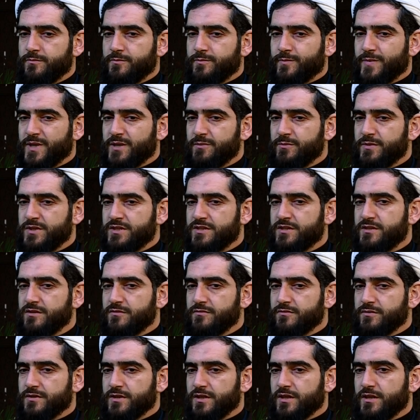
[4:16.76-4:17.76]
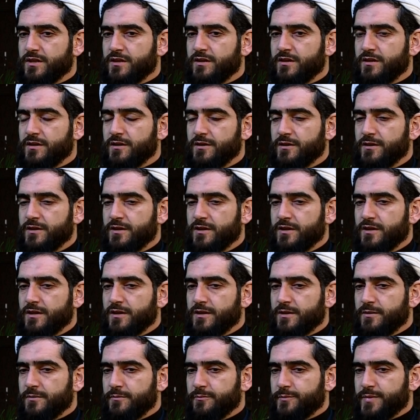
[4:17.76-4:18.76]
примитивно
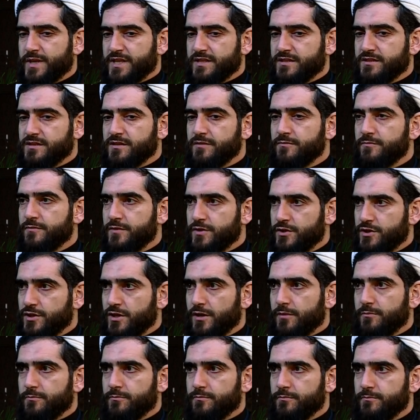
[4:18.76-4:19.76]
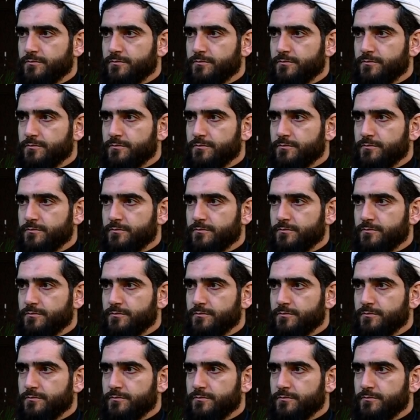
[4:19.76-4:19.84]
а, простым вещам.